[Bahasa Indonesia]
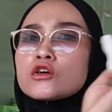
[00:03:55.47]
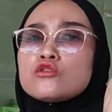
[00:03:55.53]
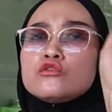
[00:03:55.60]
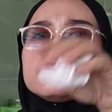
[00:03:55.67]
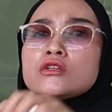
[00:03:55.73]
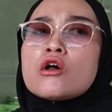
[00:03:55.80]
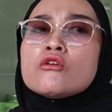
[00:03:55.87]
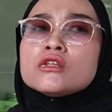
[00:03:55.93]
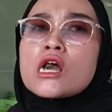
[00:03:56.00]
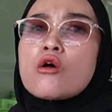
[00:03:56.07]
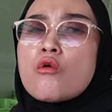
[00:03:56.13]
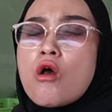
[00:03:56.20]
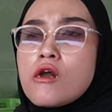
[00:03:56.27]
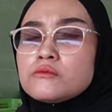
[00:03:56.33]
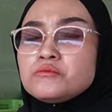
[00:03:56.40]
Kudu
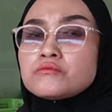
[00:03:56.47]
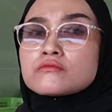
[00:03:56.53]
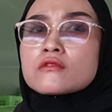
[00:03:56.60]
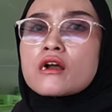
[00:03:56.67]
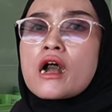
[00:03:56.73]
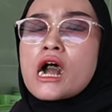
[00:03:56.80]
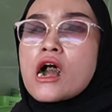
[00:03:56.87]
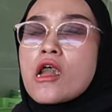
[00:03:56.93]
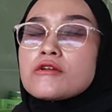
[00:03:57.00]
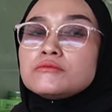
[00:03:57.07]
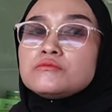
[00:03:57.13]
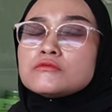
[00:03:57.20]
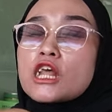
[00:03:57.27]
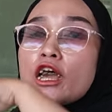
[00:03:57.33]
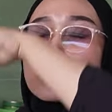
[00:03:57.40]
jauh-jauh suka
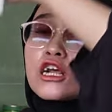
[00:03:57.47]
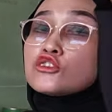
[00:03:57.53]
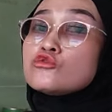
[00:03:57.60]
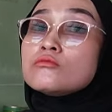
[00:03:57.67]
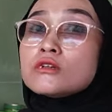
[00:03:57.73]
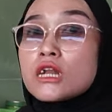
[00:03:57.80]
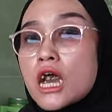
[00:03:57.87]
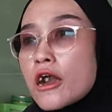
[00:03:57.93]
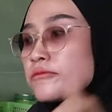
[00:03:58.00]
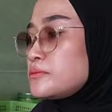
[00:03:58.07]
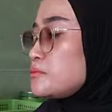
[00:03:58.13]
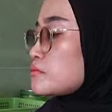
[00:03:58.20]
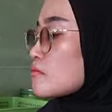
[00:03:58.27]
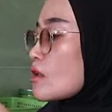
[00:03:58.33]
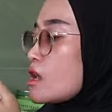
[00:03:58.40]
daerah Sumedang
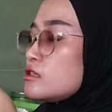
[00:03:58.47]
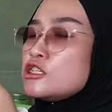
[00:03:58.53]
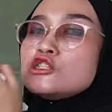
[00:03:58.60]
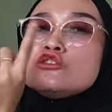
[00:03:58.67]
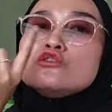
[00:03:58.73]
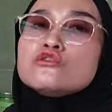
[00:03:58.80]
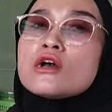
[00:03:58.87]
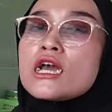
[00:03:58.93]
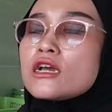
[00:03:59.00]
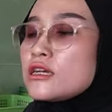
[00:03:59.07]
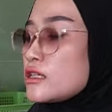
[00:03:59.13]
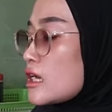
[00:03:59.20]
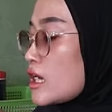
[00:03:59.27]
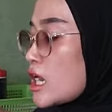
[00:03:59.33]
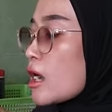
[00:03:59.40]
di situ juga
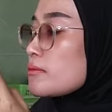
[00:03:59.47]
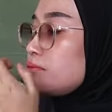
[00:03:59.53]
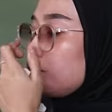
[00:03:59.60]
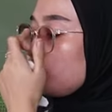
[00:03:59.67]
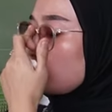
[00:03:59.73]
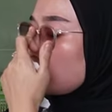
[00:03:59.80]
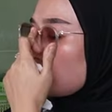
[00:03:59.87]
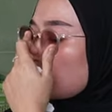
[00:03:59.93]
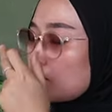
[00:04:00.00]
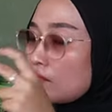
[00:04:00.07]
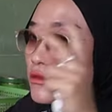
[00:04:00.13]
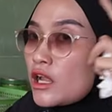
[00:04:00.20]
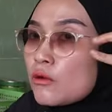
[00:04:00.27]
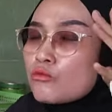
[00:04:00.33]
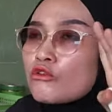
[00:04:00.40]
enak
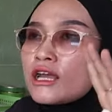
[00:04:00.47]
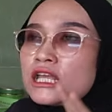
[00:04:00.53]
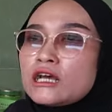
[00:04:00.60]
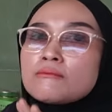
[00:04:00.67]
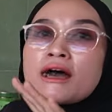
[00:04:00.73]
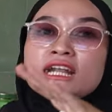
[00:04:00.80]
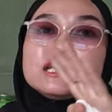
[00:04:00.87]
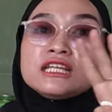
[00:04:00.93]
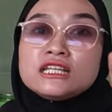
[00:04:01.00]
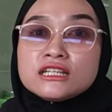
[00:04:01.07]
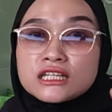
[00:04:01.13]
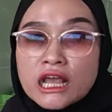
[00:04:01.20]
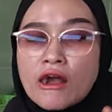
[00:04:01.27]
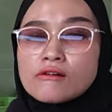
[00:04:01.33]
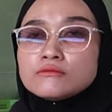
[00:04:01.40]
bukannya
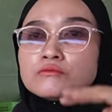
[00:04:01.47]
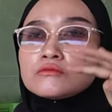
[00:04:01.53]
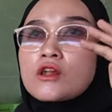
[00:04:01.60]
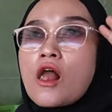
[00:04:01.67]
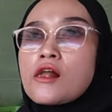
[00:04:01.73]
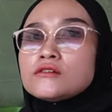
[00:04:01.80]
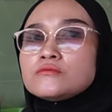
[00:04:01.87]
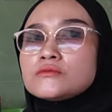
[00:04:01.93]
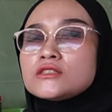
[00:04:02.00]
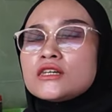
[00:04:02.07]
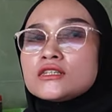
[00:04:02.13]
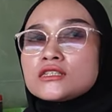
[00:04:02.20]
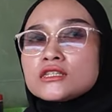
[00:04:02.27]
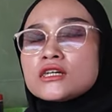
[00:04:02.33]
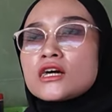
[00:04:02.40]
ngebandingin ya
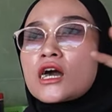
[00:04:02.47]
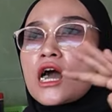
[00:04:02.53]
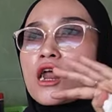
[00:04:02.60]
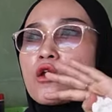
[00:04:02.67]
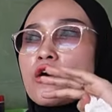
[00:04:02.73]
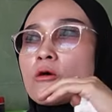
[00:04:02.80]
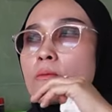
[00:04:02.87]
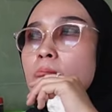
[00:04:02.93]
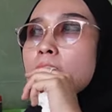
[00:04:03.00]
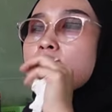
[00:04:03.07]
Ece kalau